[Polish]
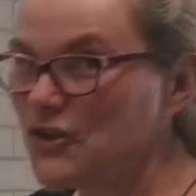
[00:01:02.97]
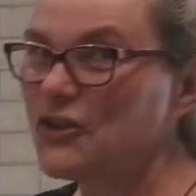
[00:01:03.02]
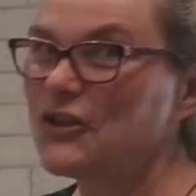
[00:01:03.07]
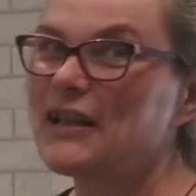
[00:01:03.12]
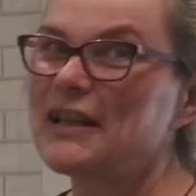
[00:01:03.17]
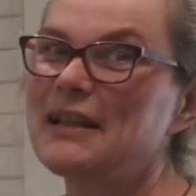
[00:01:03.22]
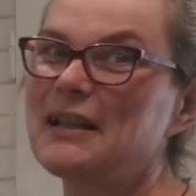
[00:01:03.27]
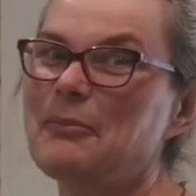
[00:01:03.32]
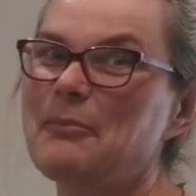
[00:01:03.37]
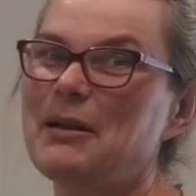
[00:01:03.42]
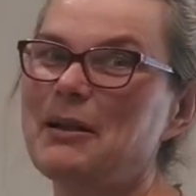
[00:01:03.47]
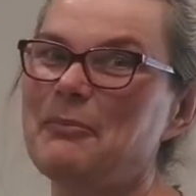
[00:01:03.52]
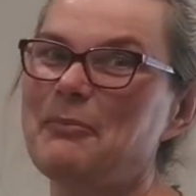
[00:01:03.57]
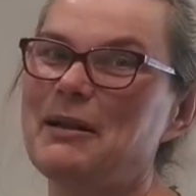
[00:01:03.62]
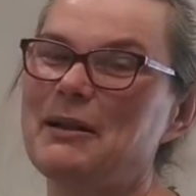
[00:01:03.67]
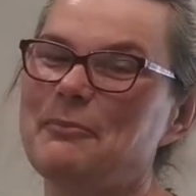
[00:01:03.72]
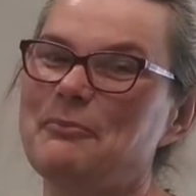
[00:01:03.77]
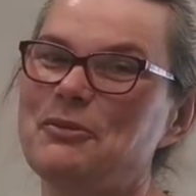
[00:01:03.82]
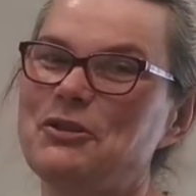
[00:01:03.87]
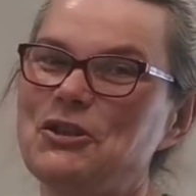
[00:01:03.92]
Wczoraj
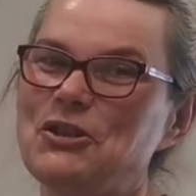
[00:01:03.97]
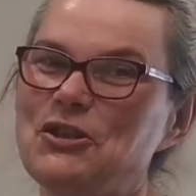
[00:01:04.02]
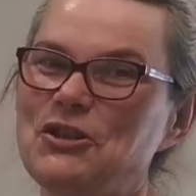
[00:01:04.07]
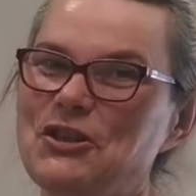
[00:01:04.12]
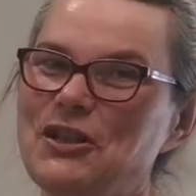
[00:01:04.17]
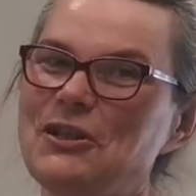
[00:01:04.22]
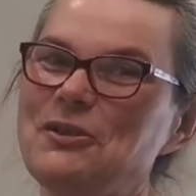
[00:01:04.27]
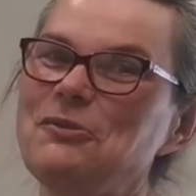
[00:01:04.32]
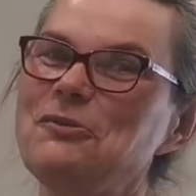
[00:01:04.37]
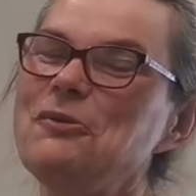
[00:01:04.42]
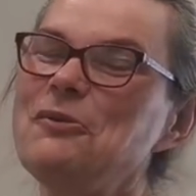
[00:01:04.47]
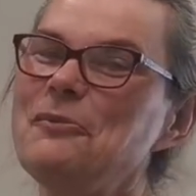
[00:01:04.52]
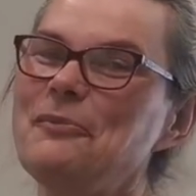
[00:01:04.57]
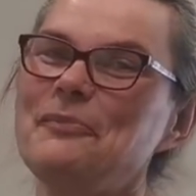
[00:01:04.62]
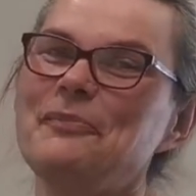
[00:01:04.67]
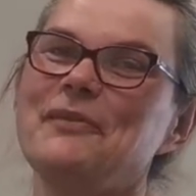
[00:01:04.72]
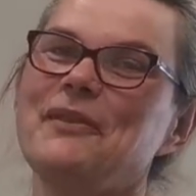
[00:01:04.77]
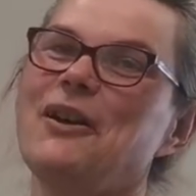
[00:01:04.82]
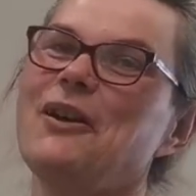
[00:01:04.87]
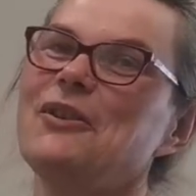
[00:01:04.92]
rabarbar przyszedł.
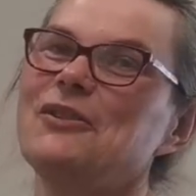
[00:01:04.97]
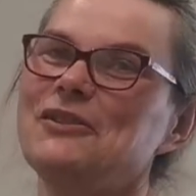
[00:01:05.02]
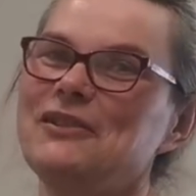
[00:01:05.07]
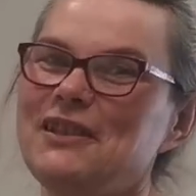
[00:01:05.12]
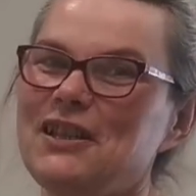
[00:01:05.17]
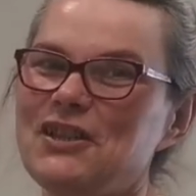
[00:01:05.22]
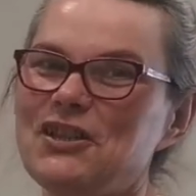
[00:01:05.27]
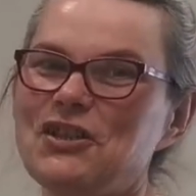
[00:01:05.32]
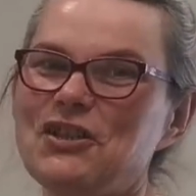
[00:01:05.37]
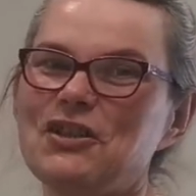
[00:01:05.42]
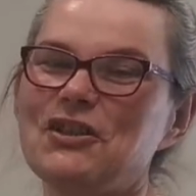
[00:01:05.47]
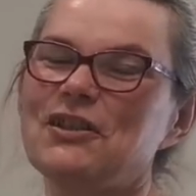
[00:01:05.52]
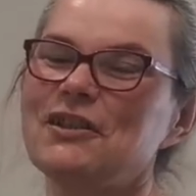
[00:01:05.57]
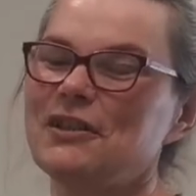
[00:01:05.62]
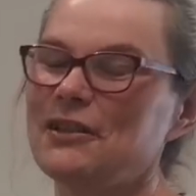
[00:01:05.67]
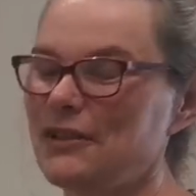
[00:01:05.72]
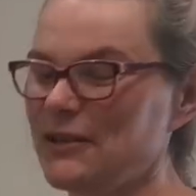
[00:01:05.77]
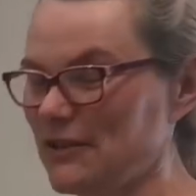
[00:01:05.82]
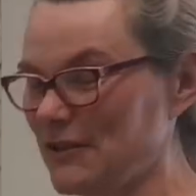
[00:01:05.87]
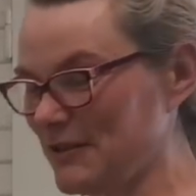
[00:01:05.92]
On też
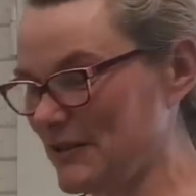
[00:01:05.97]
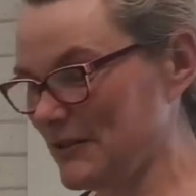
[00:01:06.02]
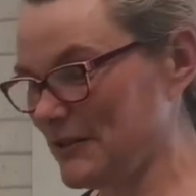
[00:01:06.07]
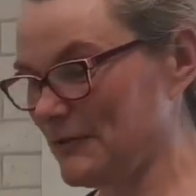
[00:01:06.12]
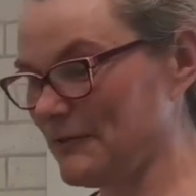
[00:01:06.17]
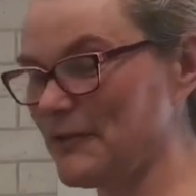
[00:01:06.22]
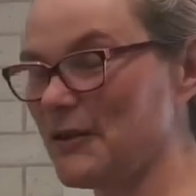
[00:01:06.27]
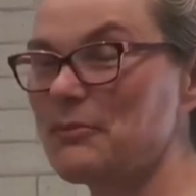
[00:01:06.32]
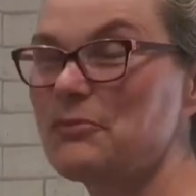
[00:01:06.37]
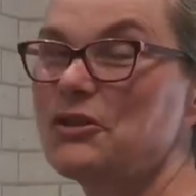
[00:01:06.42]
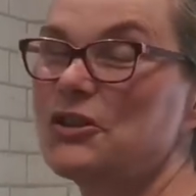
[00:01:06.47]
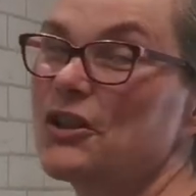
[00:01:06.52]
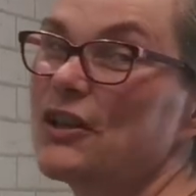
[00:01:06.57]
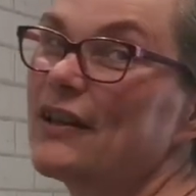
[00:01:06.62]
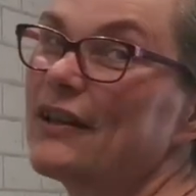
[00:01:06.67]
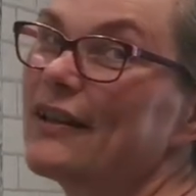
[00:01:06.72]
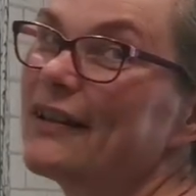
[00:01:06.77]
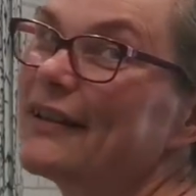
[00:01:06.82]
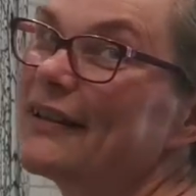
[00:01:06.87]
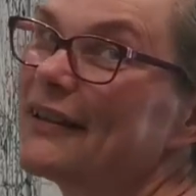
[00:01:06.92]
yy, wiem,
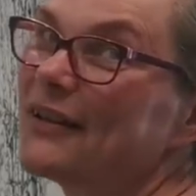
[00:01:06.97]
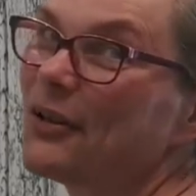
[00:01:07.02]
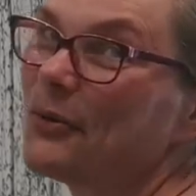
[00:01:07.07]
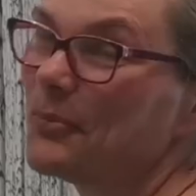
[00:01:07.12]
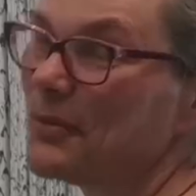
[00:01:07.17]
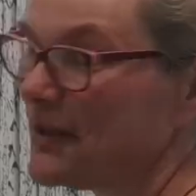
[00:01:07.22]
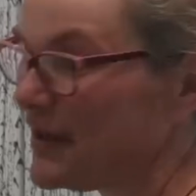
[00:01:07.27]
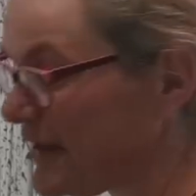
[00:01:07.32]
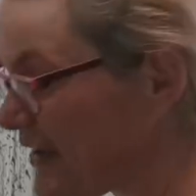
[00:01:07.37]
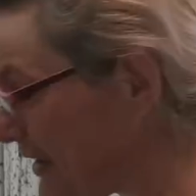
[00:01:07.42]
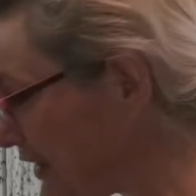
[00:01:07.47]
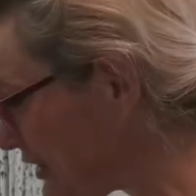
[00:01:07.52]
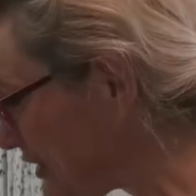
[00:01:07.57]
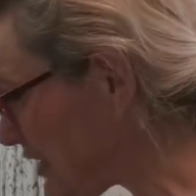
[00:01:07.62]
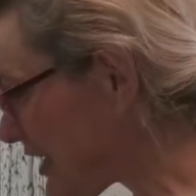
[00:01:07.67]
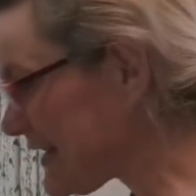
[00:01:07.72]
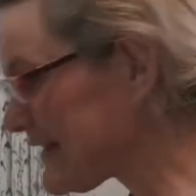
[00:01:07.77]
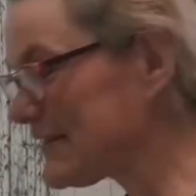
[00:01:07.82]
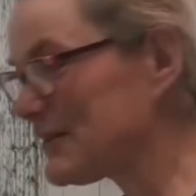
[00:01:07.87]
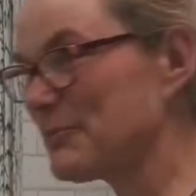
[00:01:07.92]
że robi
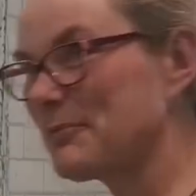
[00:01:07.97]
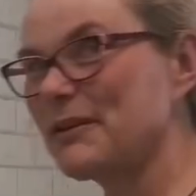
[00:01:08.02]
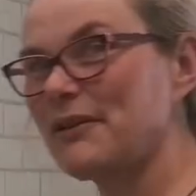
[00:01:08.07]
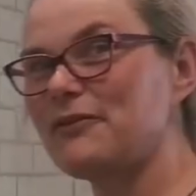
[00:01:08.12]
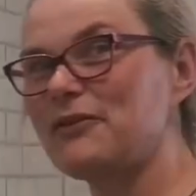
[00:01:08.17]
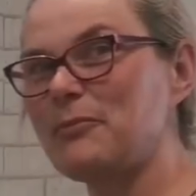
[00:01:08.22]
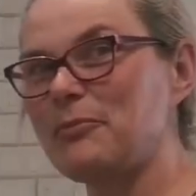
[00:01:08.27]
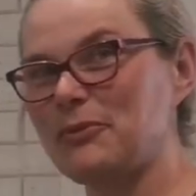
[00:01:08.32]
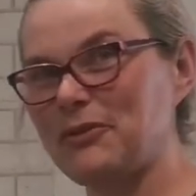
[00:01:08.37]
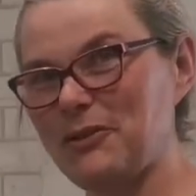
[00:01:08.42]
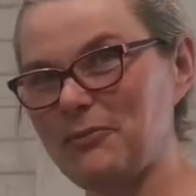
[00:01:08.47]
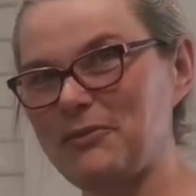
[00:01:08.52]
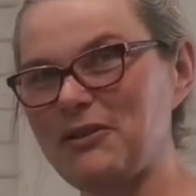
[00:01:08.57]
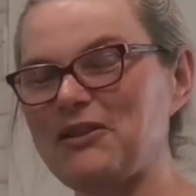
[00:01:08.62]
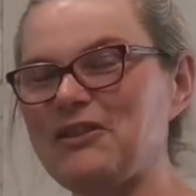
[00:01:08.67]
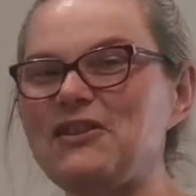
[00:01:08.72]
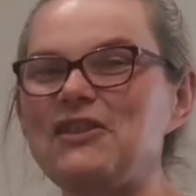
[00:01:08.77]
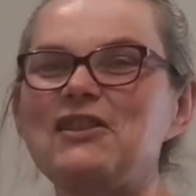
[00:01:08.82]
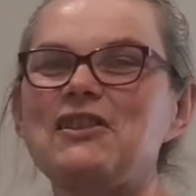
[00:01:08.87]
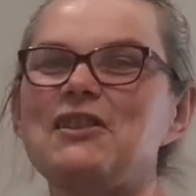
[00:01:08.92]
ciasto.
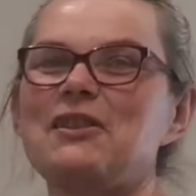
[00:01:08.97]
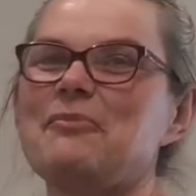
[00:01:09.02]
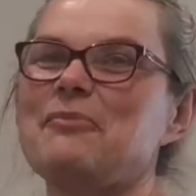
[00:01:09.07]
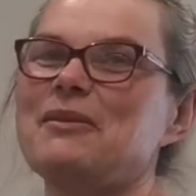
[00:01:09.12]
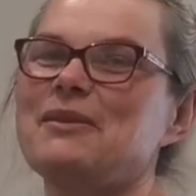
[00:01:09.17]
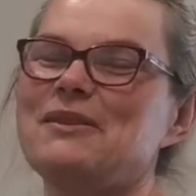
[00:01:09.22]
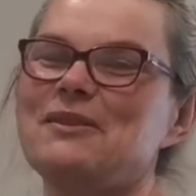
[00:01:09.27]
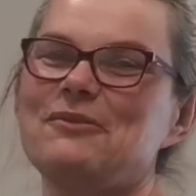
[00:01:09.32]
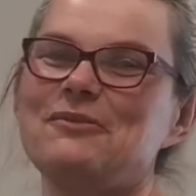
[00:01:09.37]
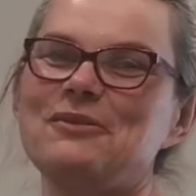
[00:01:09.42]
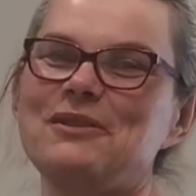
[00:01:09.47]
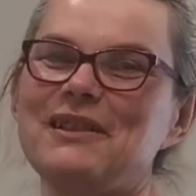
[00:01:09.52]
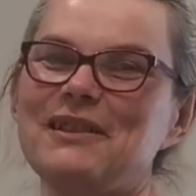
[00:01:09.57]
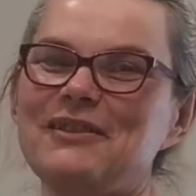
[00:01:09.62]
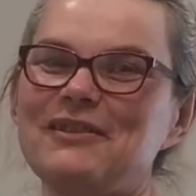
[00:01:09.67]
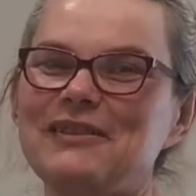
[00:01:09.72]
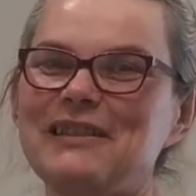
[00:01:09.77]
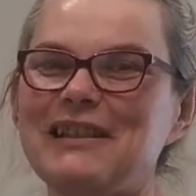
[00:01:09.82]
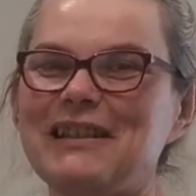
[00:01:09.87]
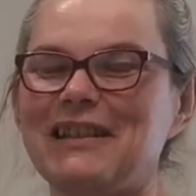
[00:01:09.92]
Prawdopodobnie dzisiaj będzie u
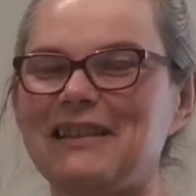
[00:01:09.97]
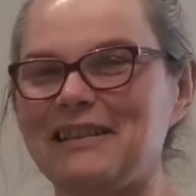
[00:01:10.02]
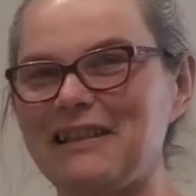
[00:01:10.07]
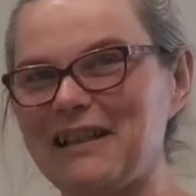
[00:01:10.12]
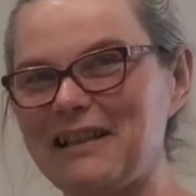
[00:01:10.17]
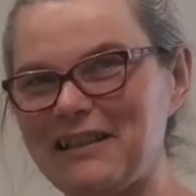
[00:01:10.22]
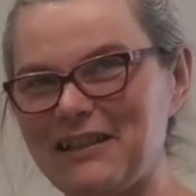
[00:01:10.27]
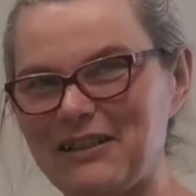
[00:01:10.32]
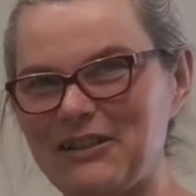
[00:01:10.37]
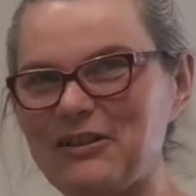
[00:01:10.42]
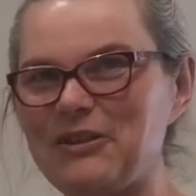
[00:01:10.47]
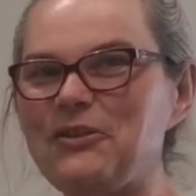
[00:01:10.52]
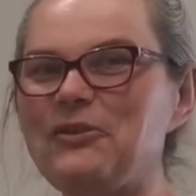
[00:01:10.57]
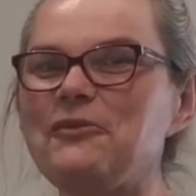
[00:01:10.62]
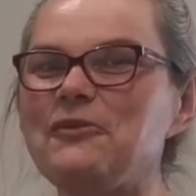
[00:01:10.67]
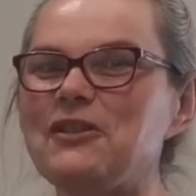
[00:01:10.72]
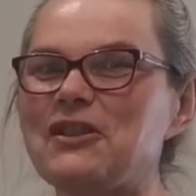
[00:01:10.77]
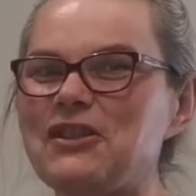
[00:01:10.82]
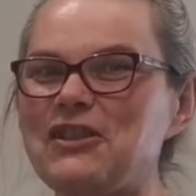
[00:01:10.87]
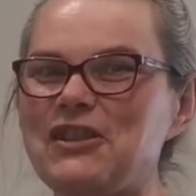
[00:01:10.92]
niego na kanale
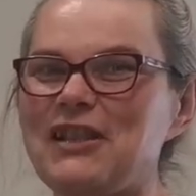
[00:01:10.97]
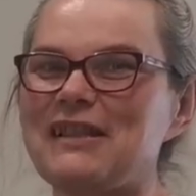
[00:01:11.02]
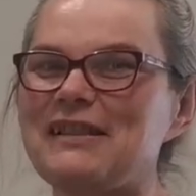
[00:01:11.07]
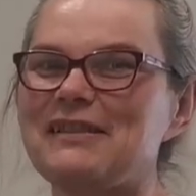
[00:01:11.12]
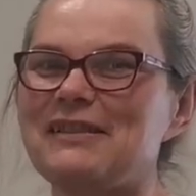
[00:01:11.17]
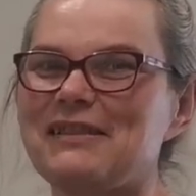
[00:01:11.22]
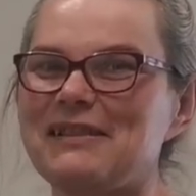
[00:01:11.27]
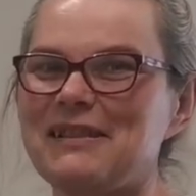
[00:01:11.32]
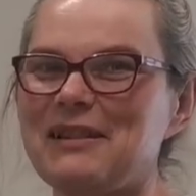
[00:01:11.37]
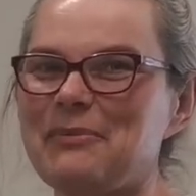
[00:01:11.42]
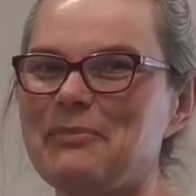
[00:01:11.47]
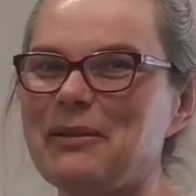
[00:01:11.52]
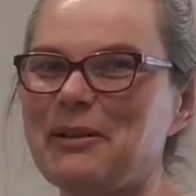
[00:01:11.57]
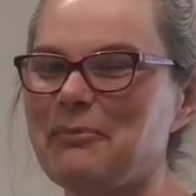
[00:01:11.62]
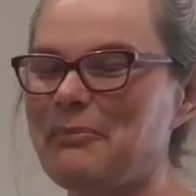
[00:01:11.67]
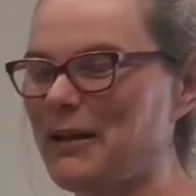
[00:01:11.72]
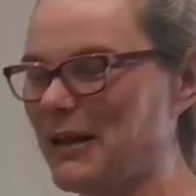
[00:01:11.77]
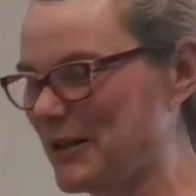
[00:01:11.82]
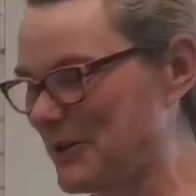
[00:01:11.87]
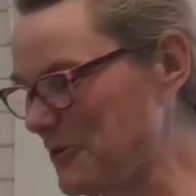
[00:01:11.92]
również ciasto z
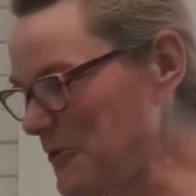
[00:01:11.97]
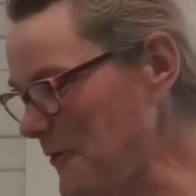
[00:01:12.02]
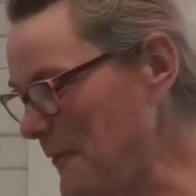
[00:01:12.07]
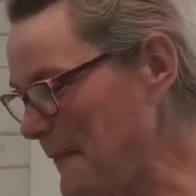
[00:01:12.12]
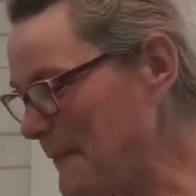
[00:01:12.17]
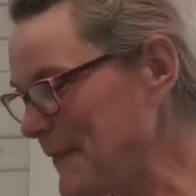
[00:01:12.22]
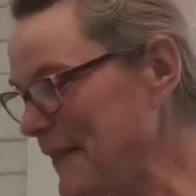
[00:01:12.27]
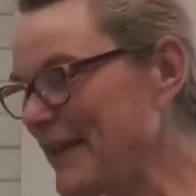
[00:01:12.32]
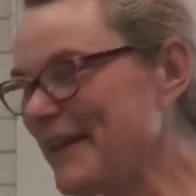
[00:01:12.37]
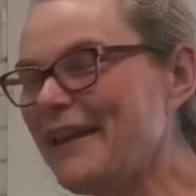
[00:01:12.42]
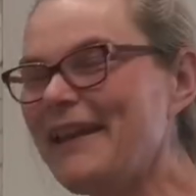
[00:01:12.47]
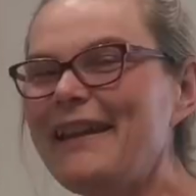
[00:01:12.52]
rabarbaru.